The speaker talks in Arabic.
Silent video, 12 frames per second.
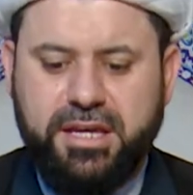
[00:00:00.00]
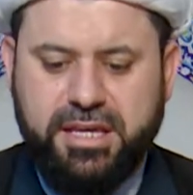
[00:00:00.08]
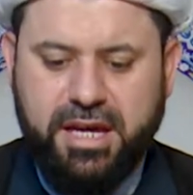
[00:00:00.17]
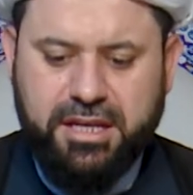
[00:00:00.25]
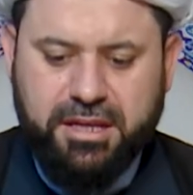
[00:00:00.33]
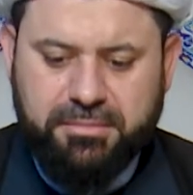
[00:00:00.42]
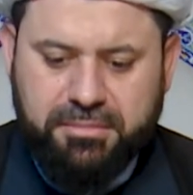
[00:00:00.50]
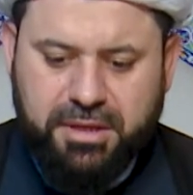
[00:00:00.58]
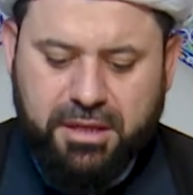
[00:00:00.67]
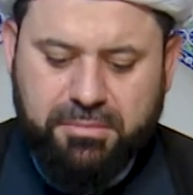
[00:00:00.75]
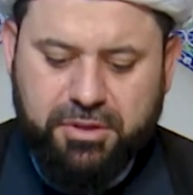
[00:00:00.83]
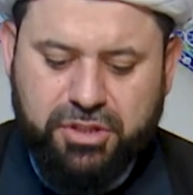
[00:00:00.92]
يعني
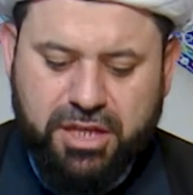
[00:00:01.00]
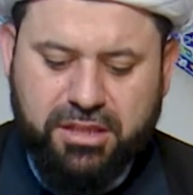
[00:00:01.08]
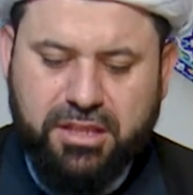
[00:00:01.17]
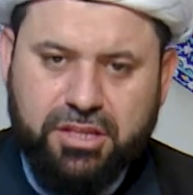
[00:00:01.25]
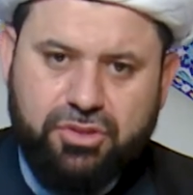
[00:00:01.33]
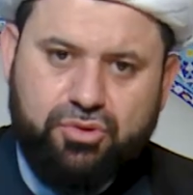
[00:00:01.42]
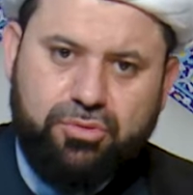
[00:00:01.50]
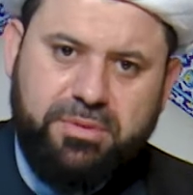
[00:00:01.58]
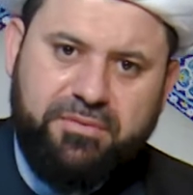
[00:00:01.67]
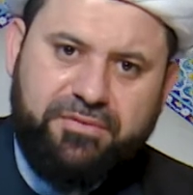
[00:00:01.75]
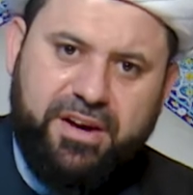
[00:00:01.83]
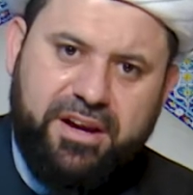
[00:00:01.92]
نكمش هالطشط
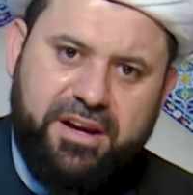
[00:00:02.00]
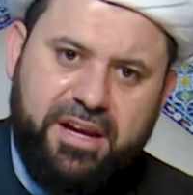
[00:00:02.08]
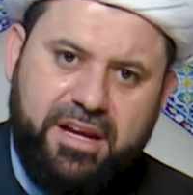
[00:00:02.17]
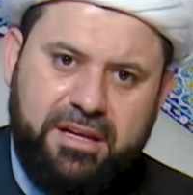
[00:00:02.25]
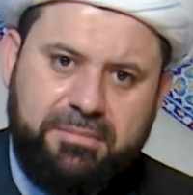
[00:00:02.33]
ومنفرغ